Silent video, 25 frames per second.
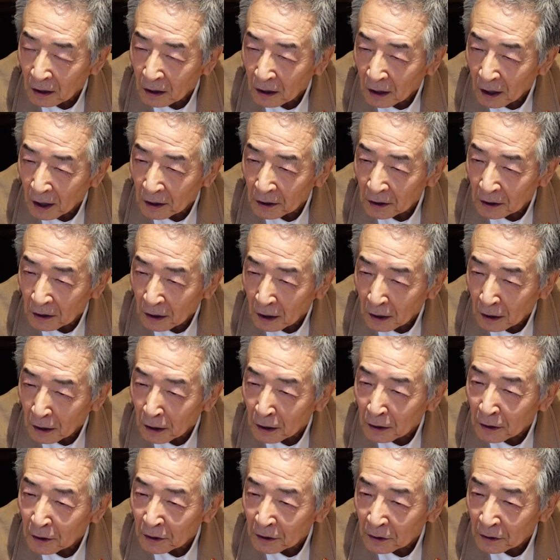書いた
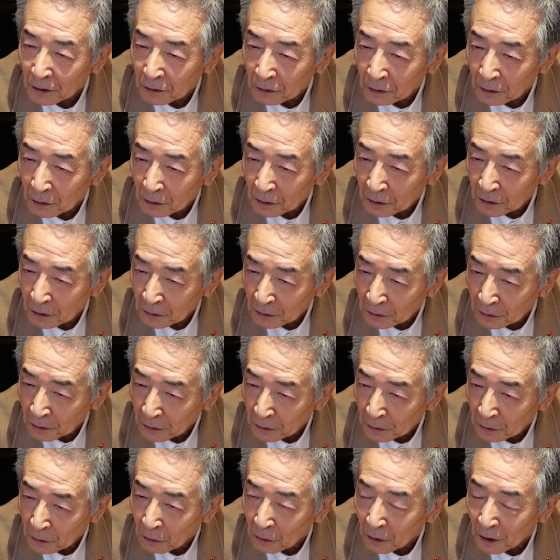らそ
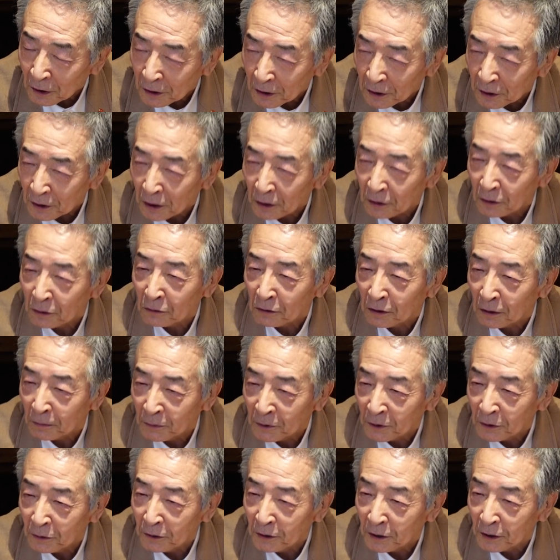の効果的なんだろうか
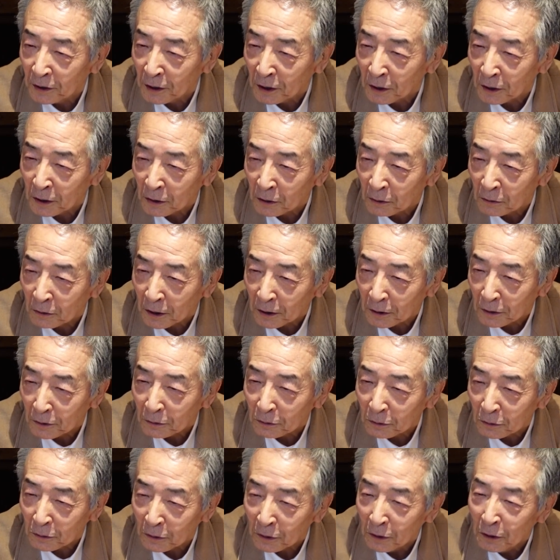魅力的なんだろうかっていう
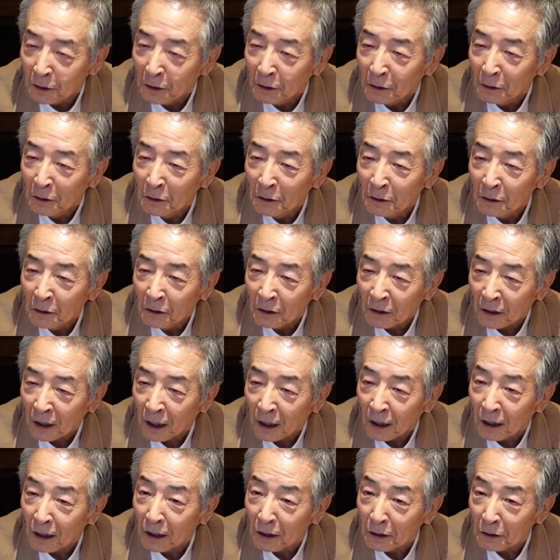ことを
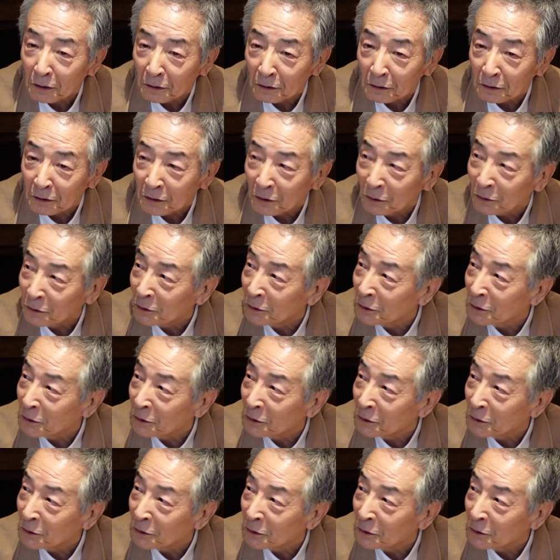考える職